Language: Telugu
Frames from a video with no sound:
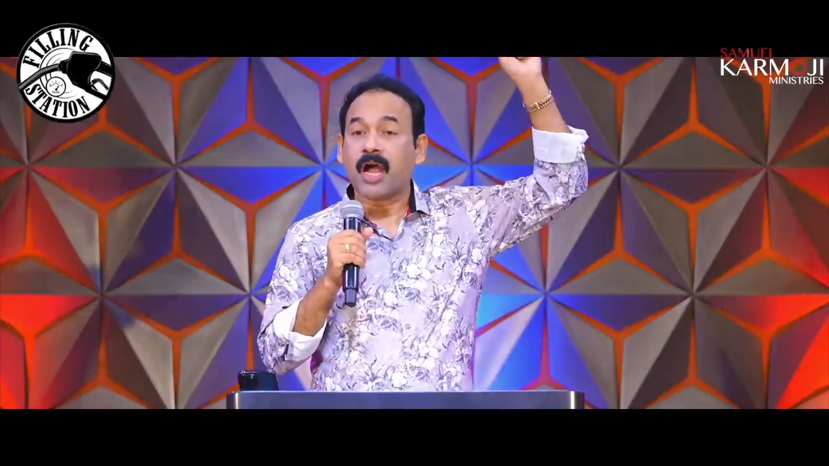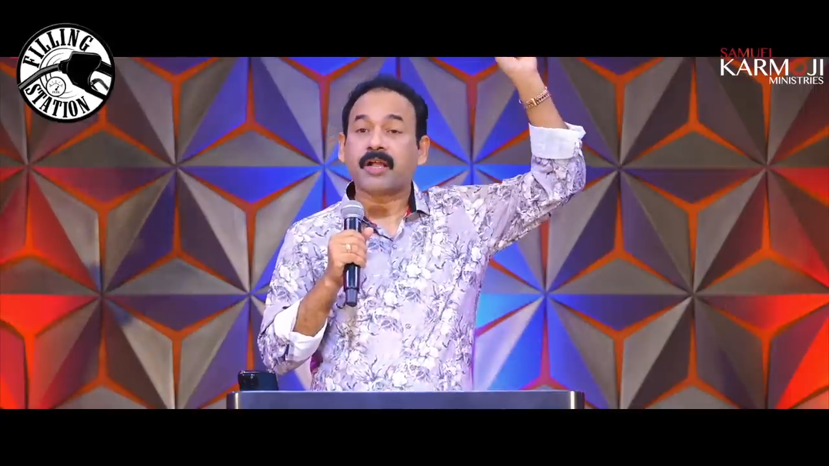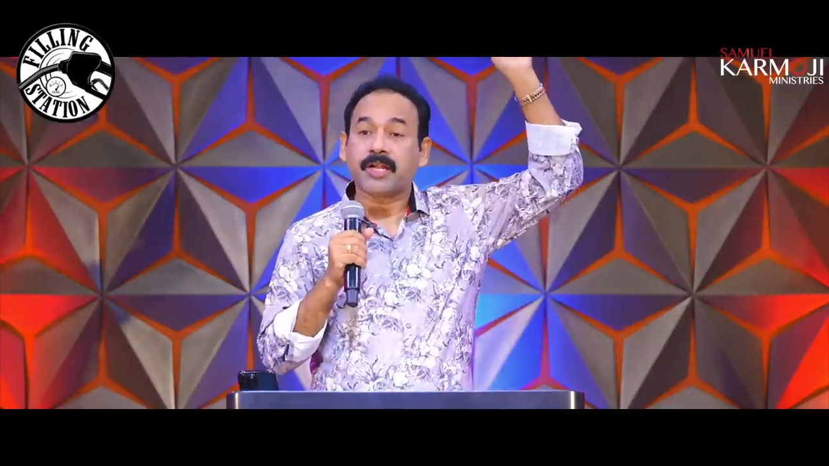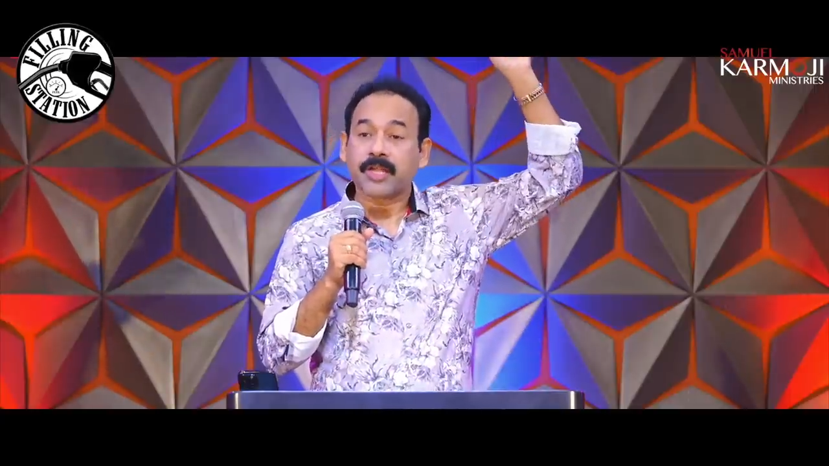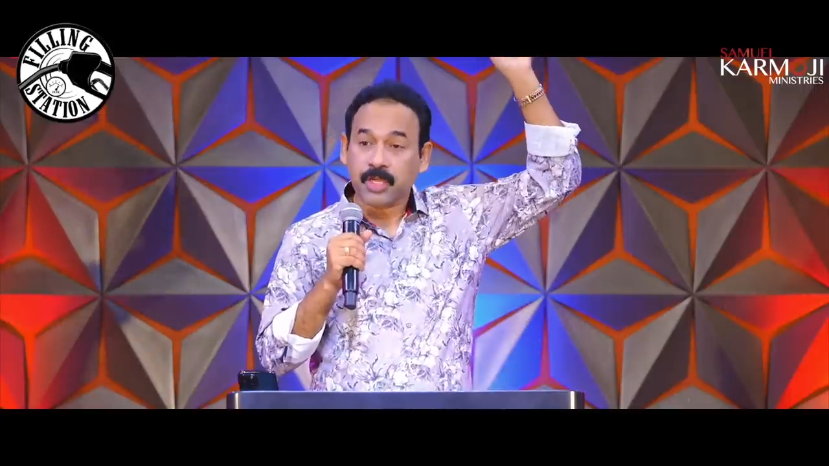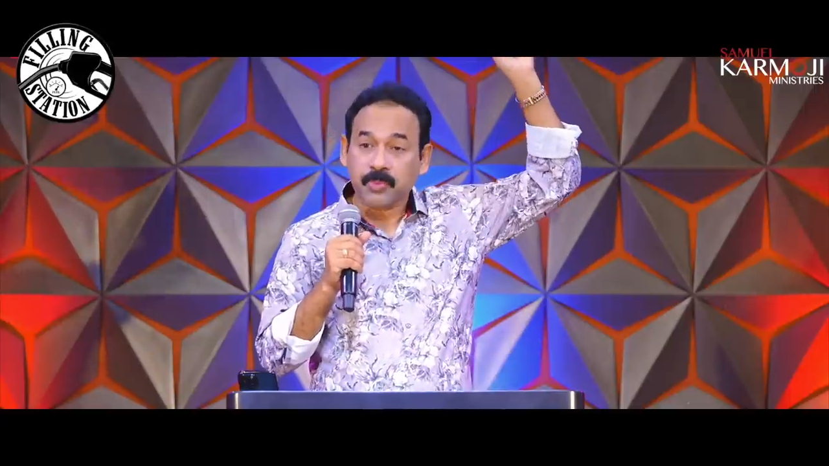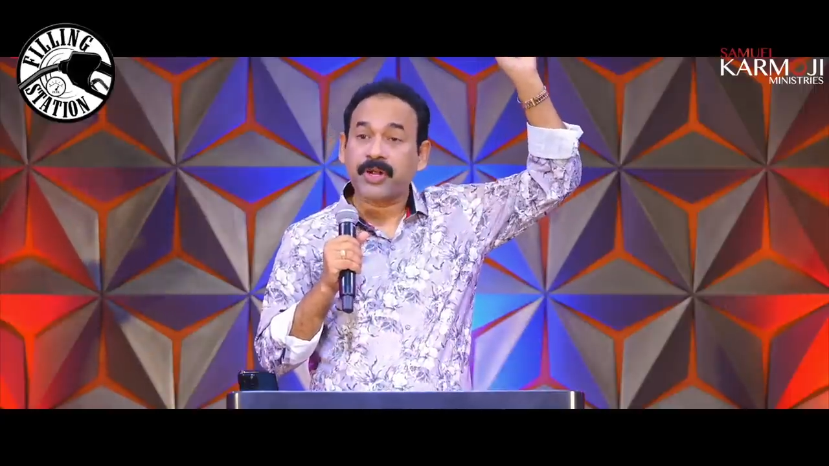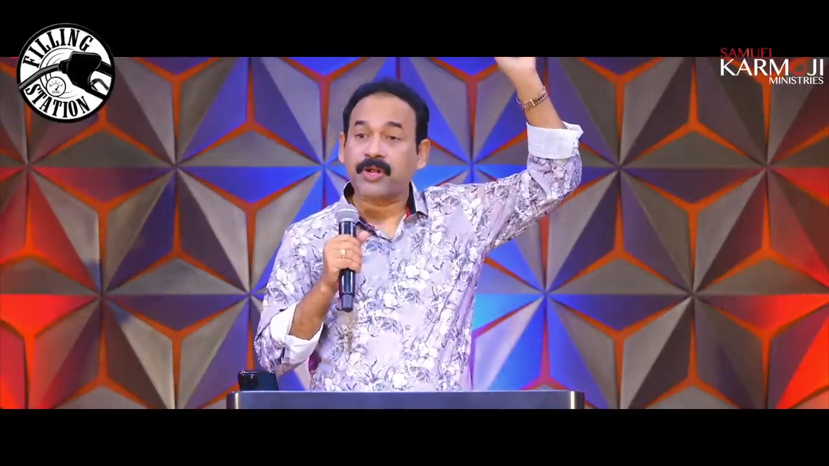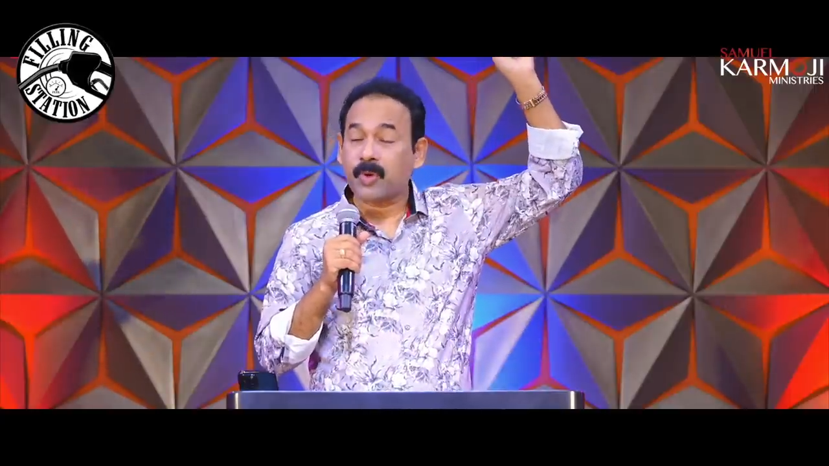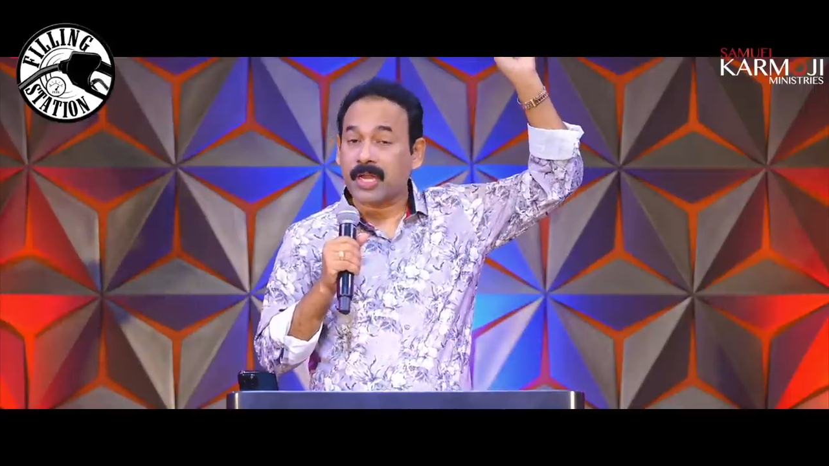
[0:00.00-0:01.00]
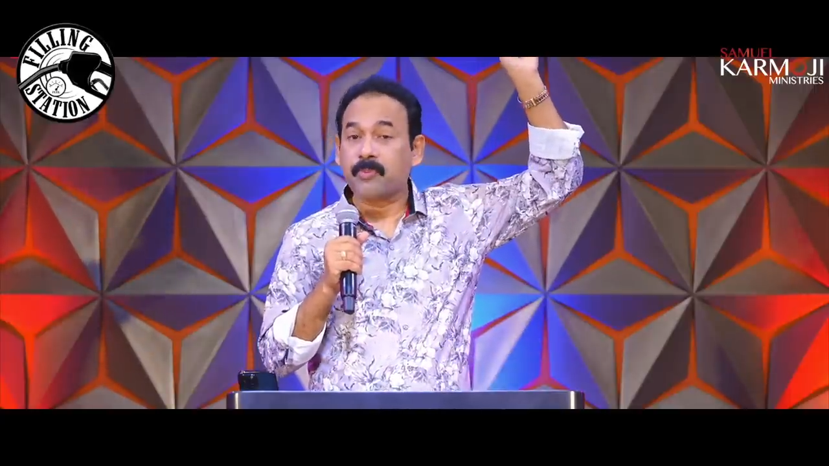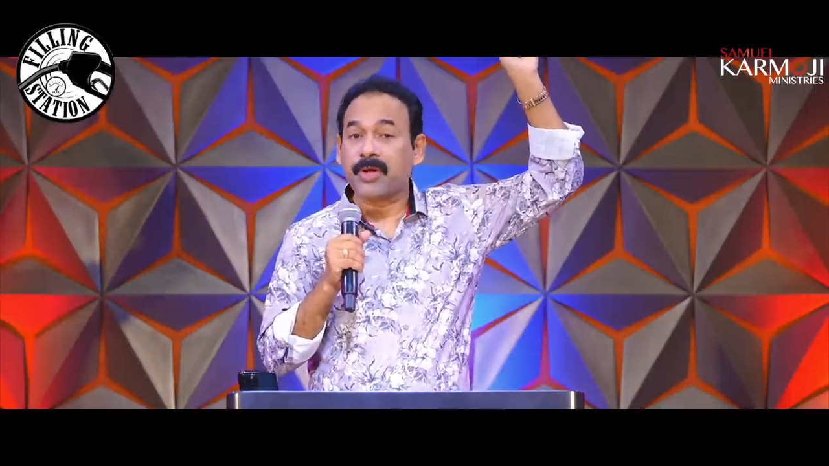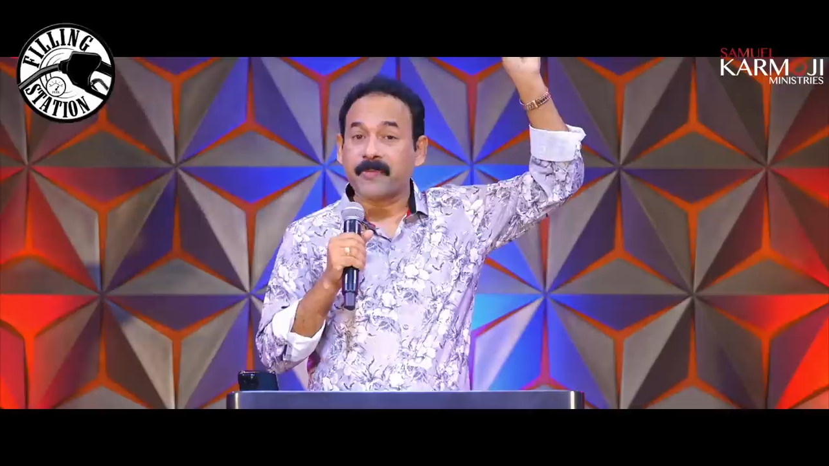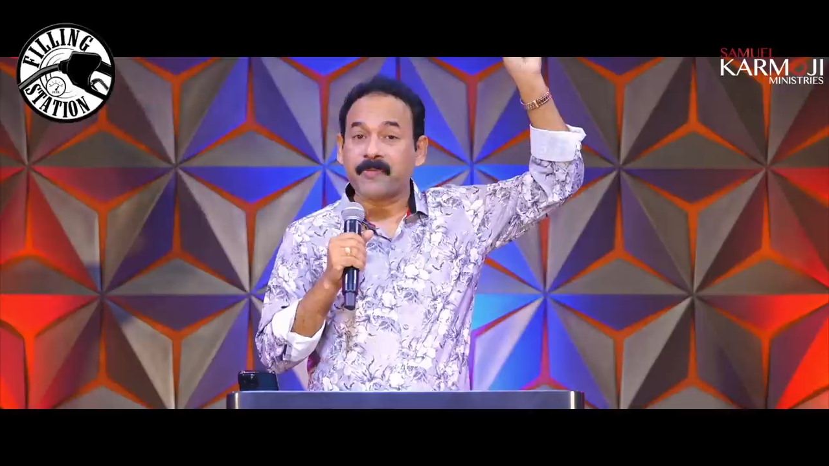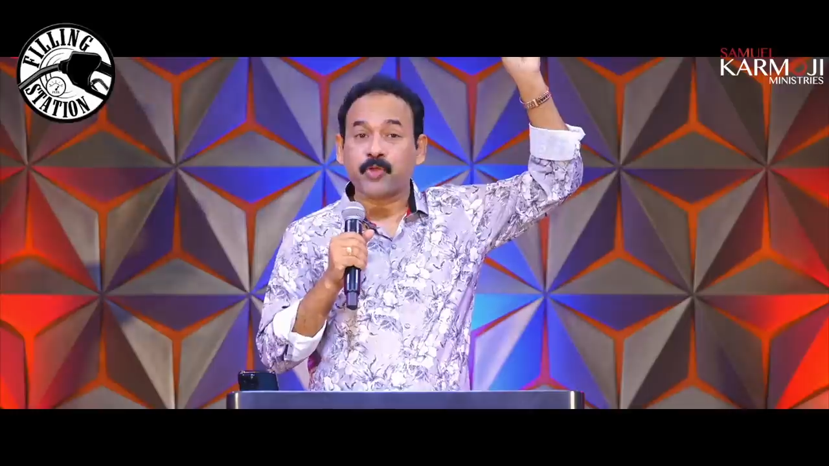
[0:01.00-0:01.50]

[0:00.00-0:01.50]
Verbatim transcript: అక్కడ ఎక్కిపోయాడు వాళ్ళ అబ్బాయి